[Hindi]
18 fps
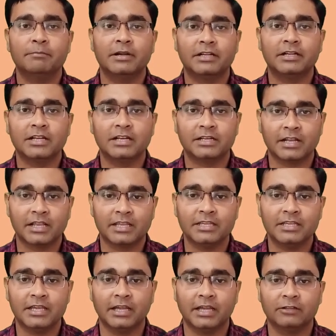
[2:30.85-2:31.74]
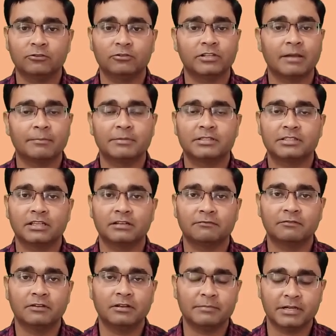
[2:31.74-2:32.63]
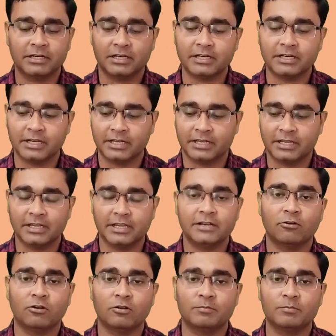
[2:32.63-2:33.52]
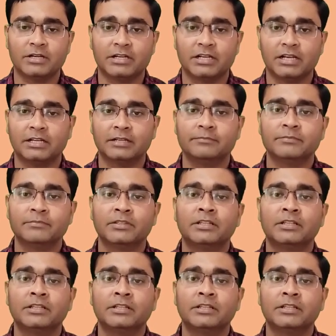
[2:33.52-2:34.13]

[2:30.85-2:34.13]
मेटल नहीं है तो यहाँ पे सल्फर मेटल नहीं है ये नॉन मेटल